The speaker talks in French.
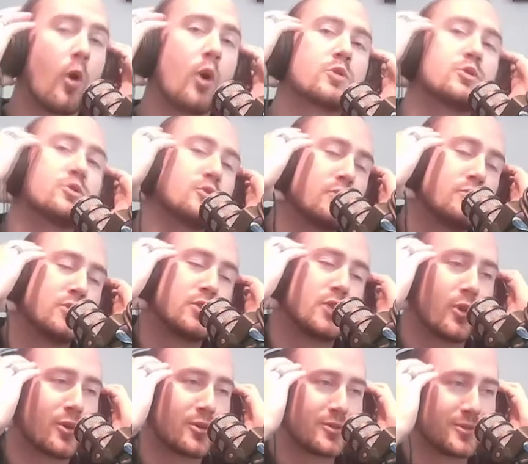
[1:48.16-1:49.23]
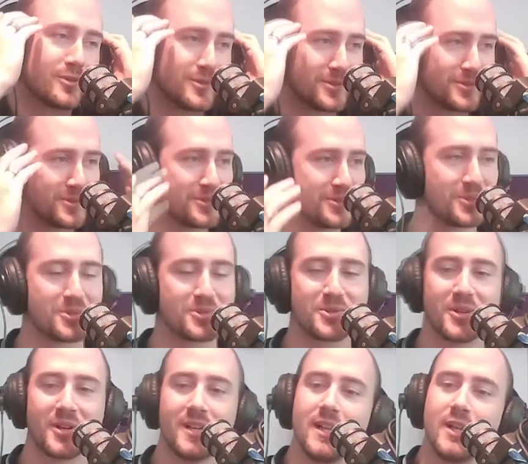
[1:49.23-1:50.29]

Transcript: Oh, c'est juste une petite erreur de. de le 30 août.